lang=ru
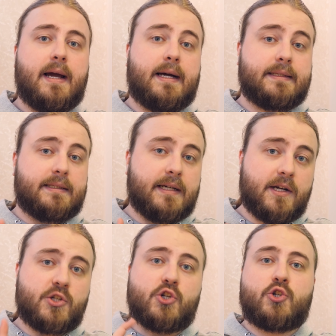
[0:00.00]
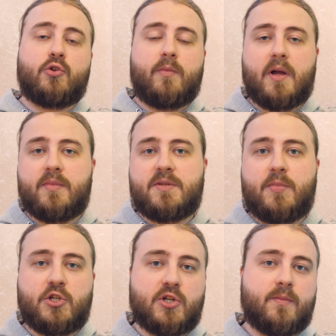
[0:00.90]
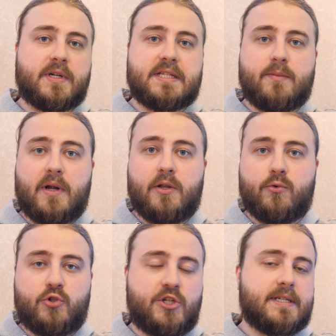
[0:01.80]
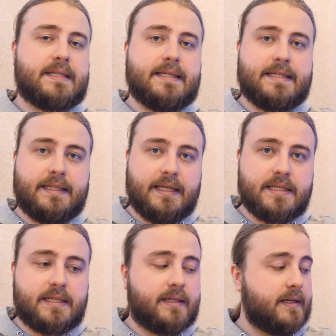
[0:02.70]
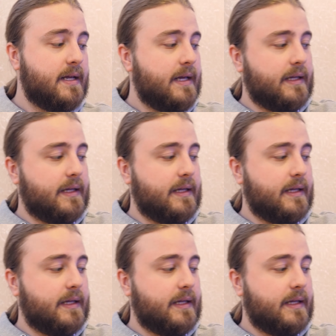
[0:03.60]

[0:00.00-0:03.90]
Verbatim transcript: А также, чтобы обеспечить максимальную честность теста,